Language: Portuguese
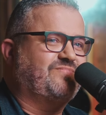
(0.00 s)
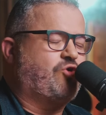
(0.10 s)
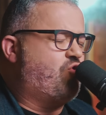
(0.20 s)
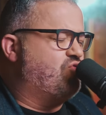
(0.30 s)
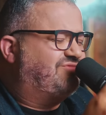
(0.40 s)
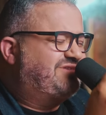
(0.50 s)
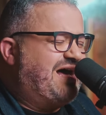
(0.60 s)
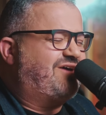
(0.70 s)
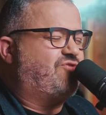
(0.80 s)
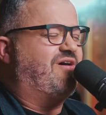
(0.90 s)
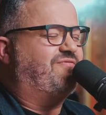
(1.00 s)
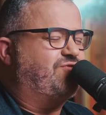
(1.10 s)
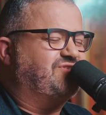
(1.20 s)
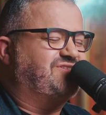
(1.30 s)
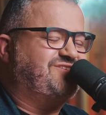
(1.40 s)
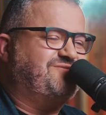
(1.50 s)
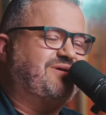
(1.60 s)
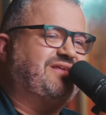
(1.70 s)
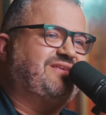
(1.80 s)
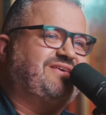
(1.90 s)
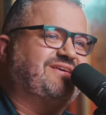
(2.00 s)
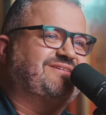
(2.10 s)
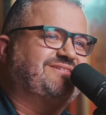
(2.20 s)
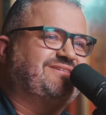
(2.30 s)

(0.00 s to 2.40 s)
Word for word: contar com a força de Maria.